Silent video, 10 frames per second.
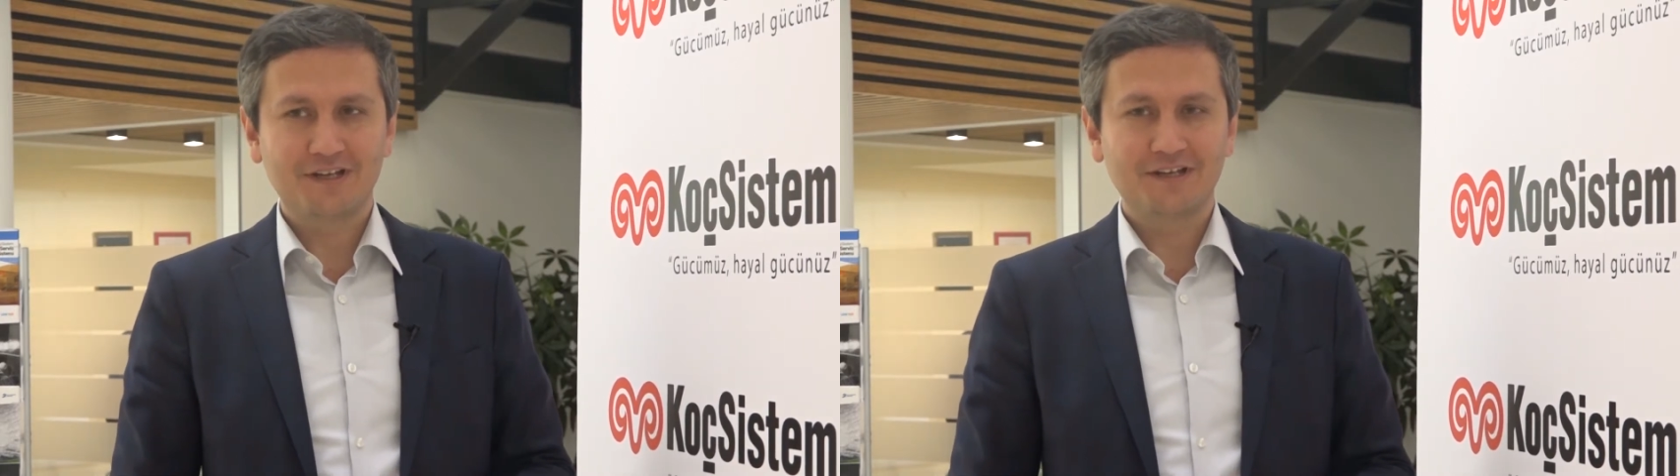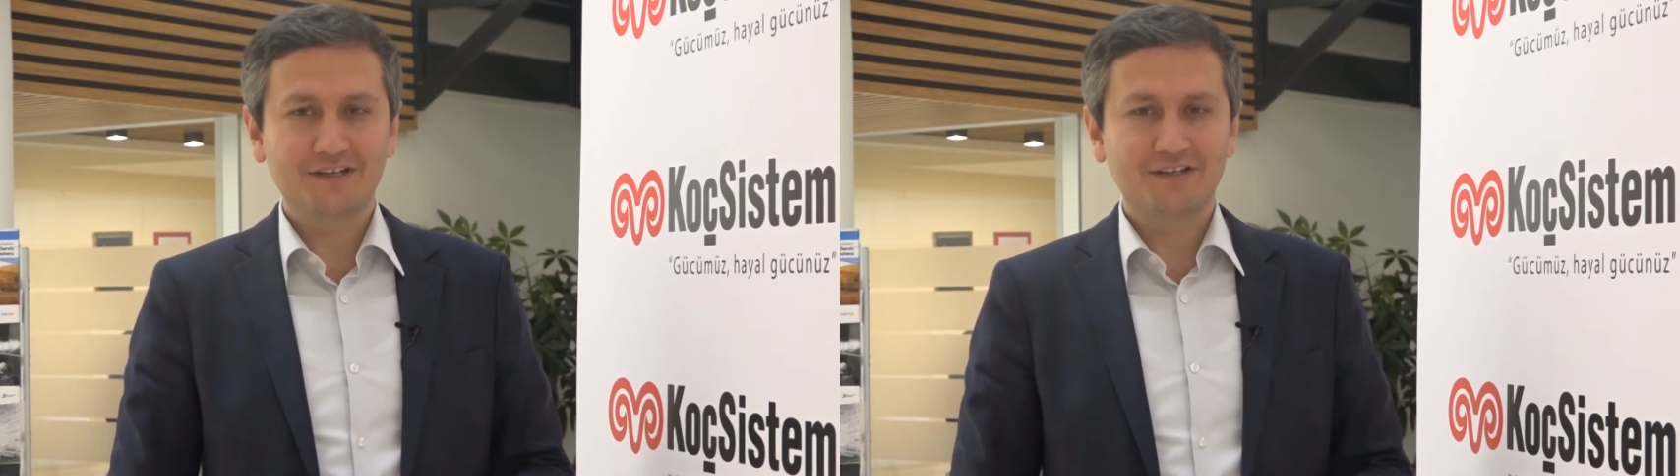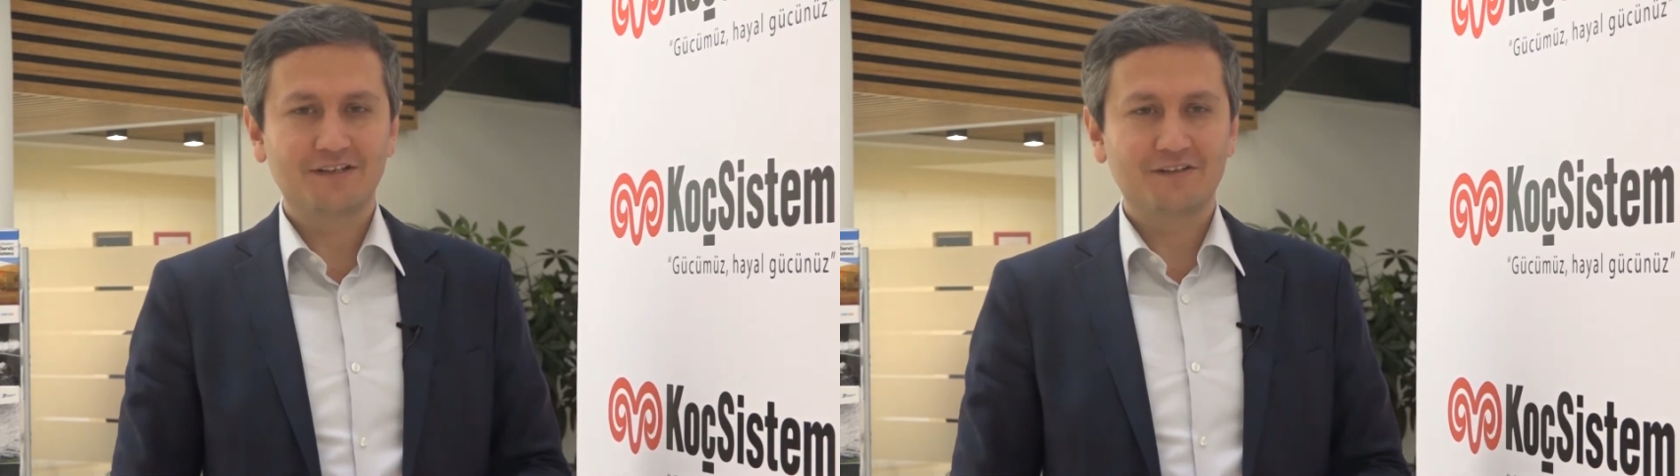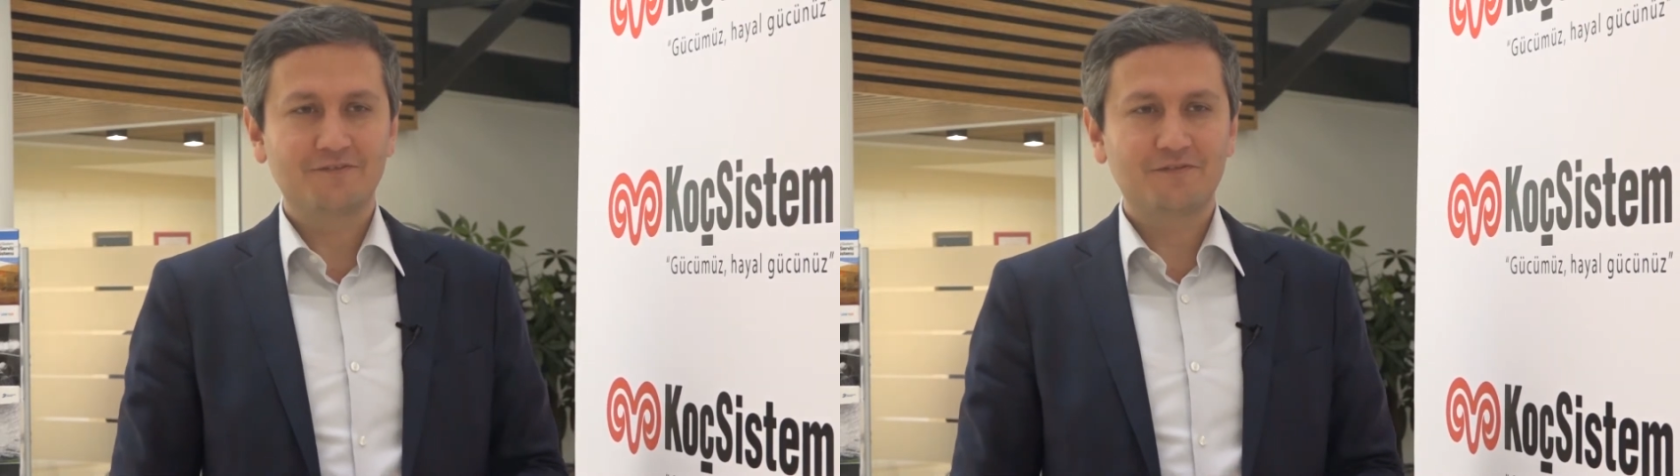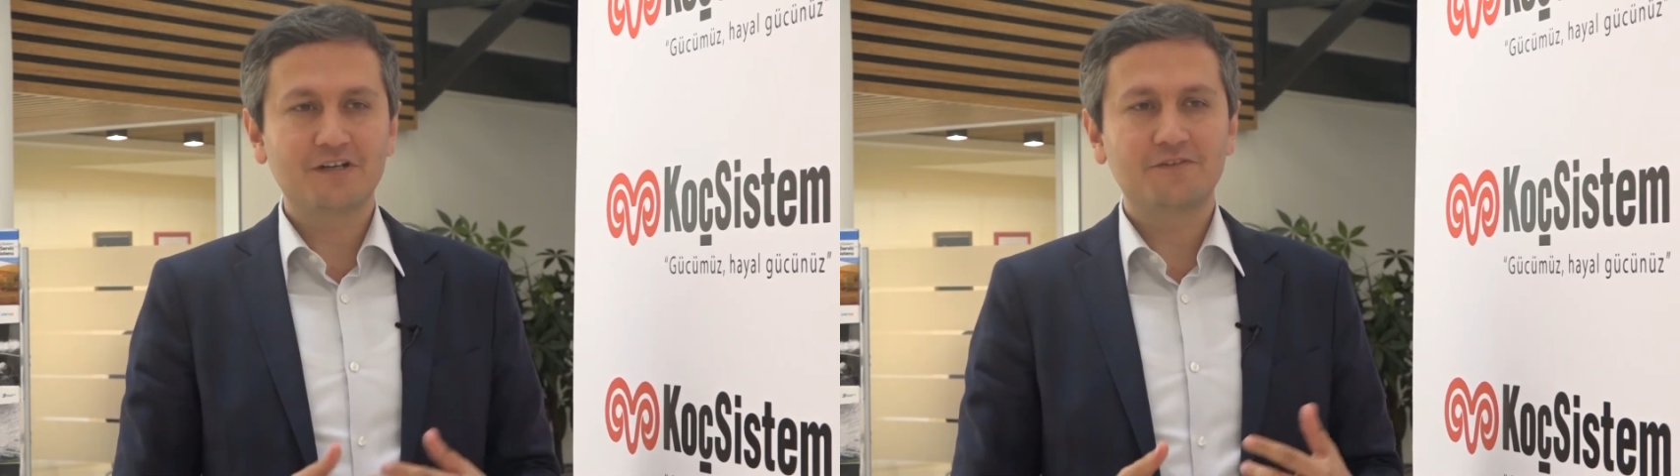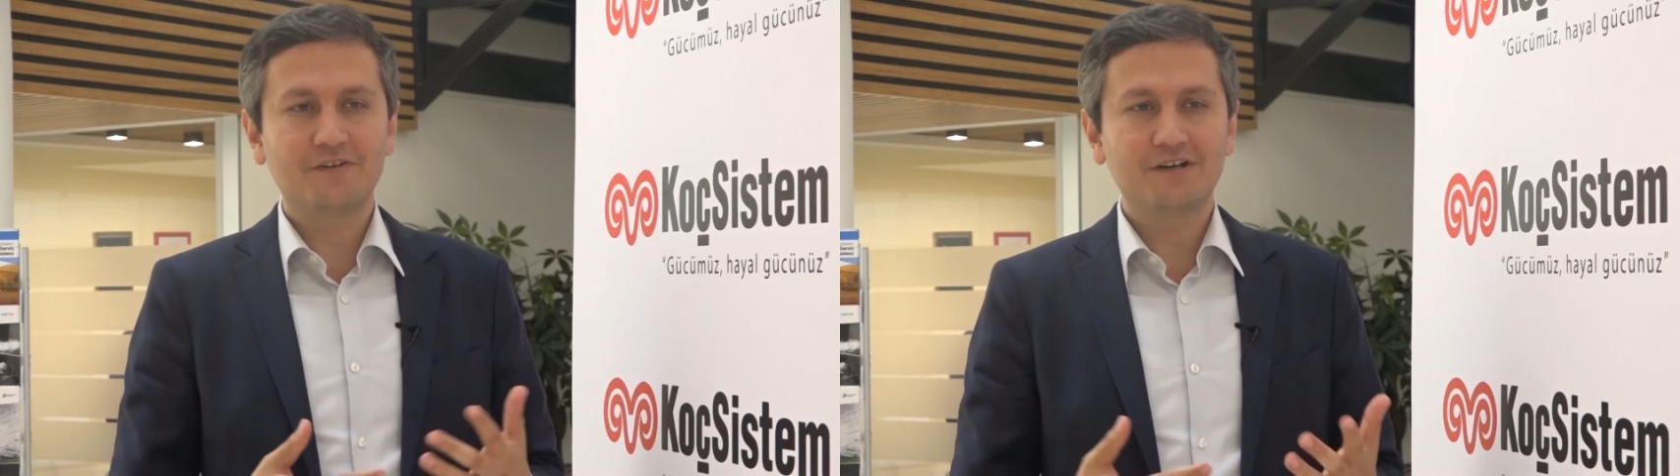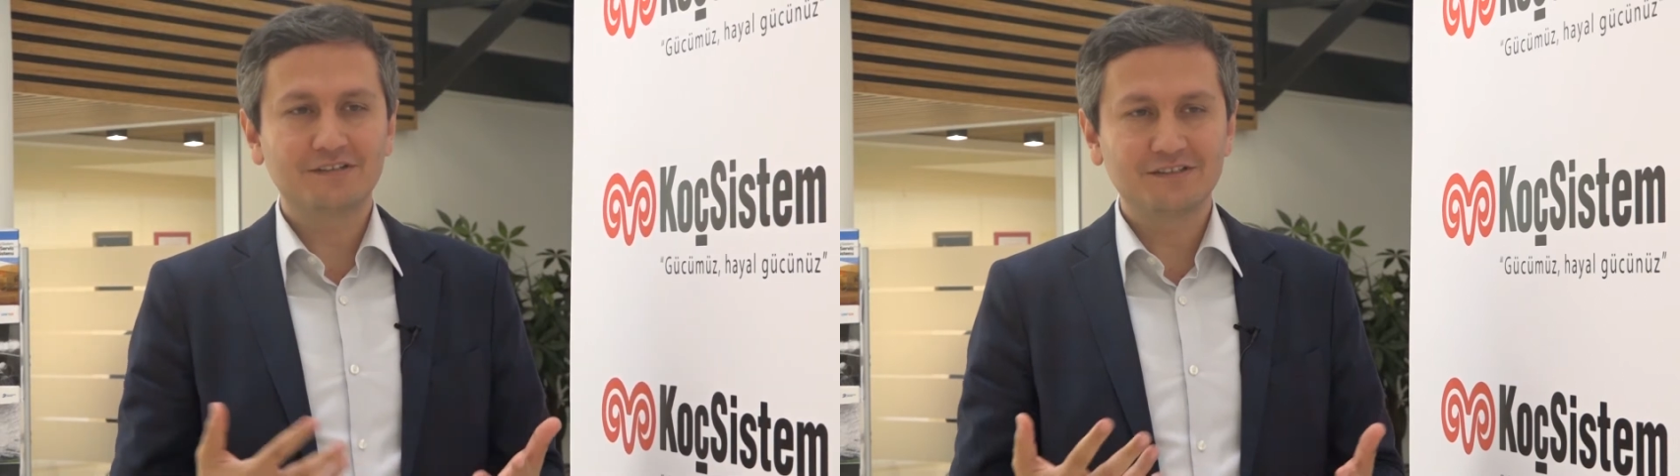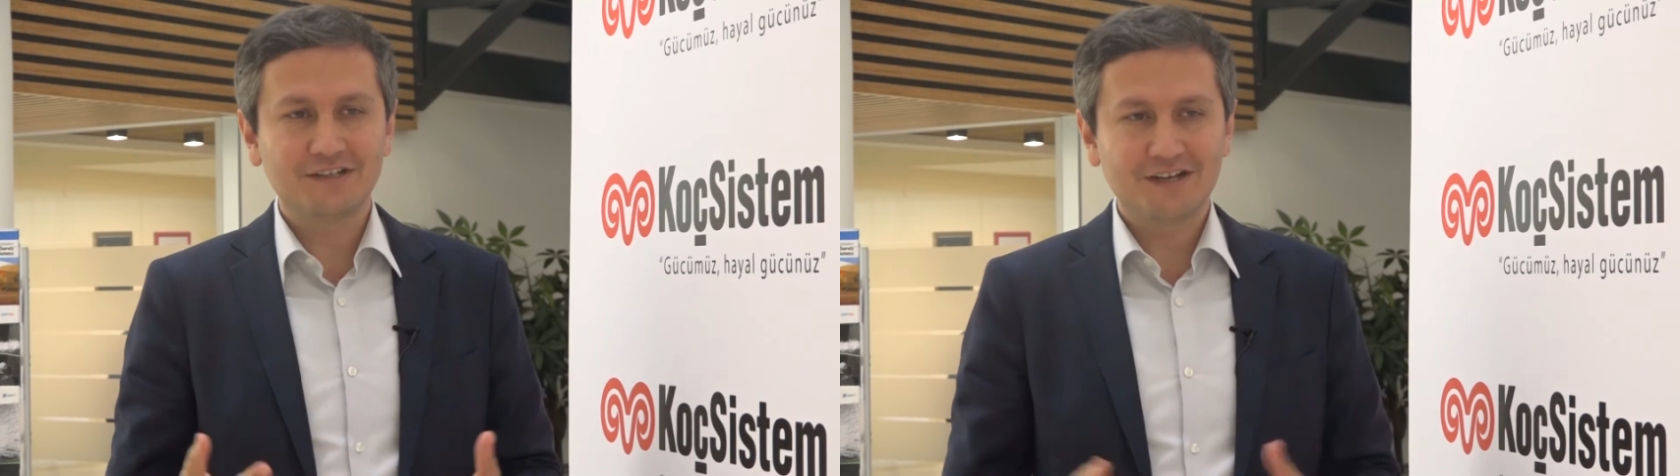E, farklı farklı